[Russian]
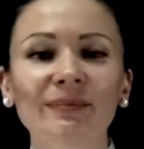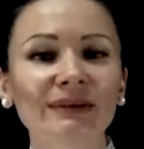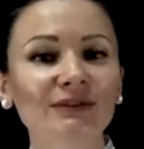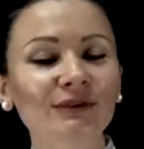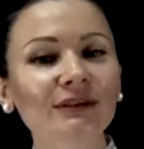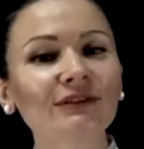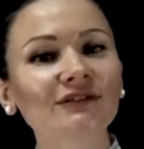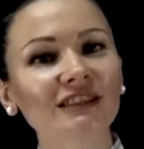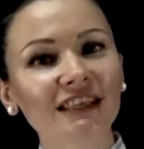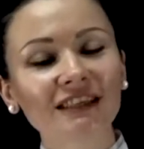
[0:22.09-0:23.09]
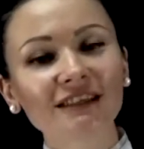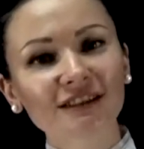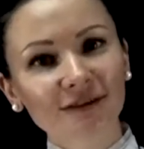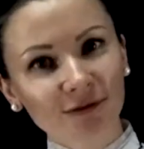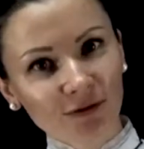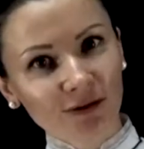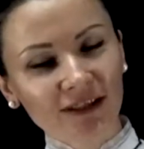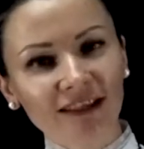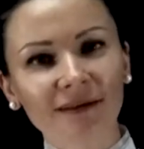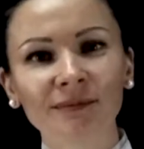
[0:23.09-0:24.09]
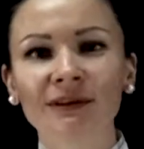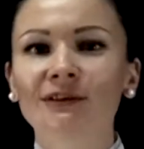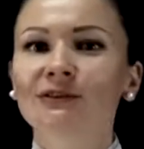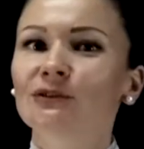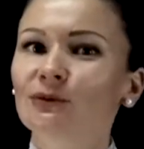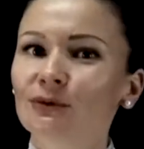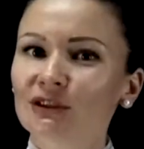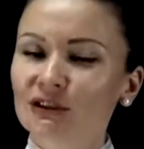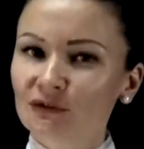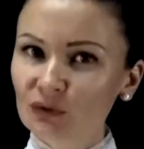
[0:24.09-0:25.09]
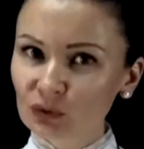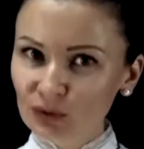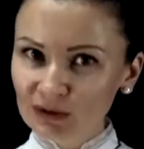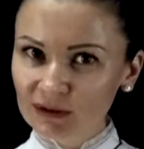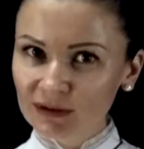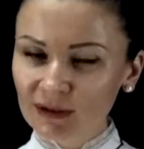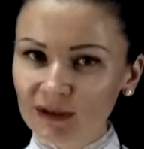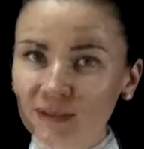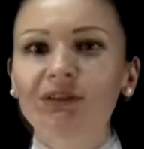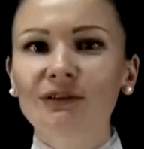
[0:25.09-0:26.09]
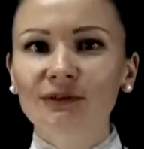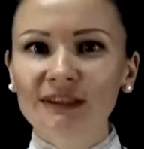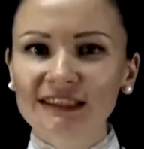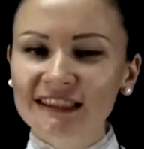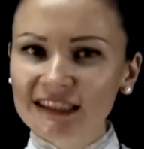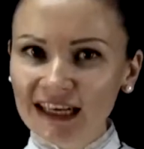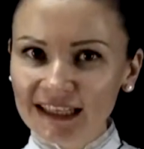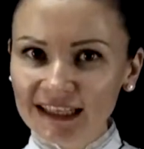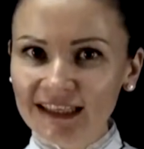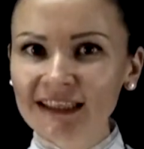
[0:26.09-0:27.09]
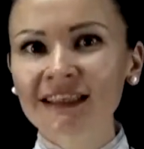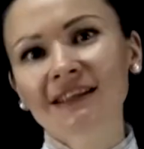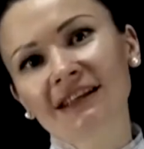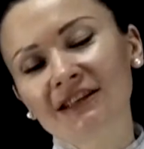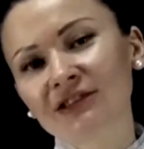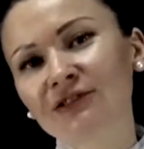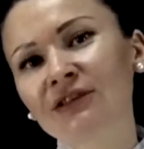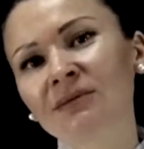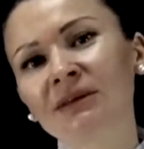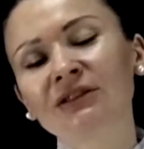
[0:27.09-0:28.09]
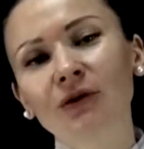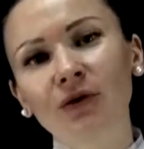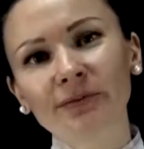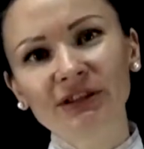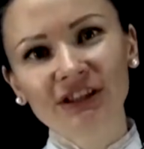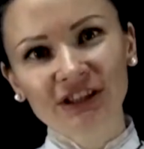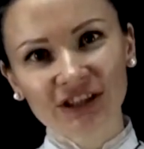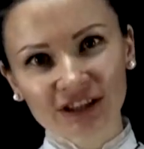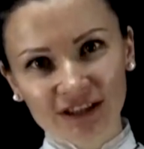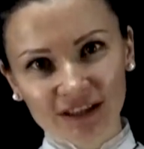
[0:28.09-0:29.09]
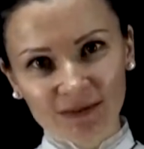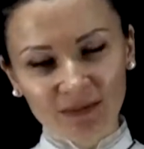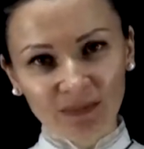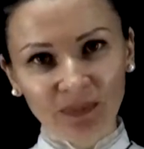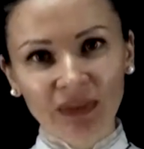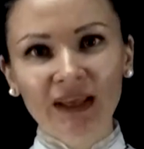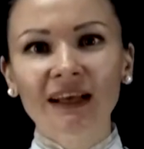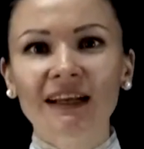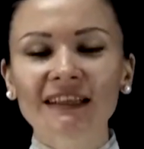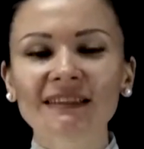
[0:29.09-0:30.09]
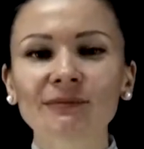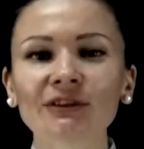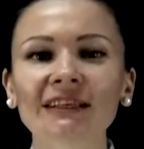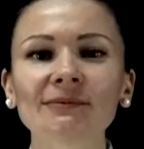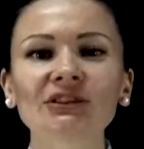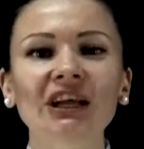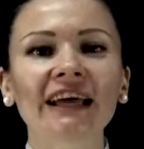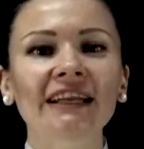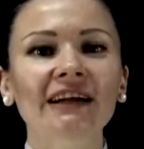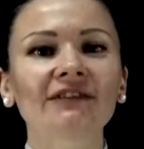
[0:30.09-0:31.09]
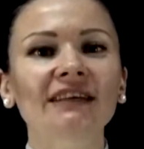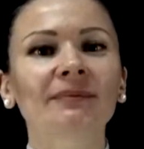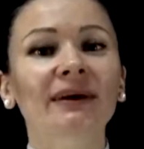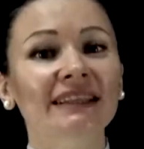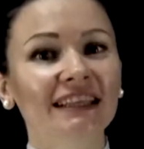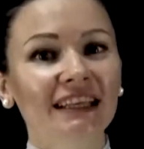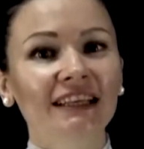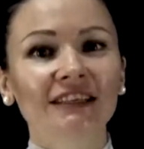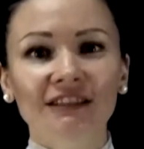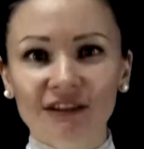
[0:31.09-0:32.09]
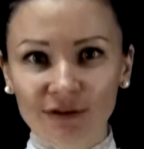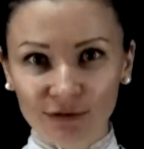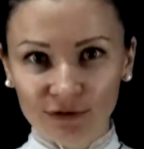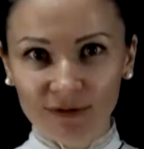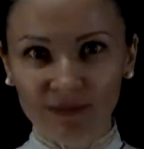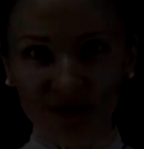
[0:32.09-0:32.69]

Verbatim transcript: Поскольку все кислоты имеют схожий вкус, то их строение должно иметь общие черты – Рассмотрим шариковые модели кислот.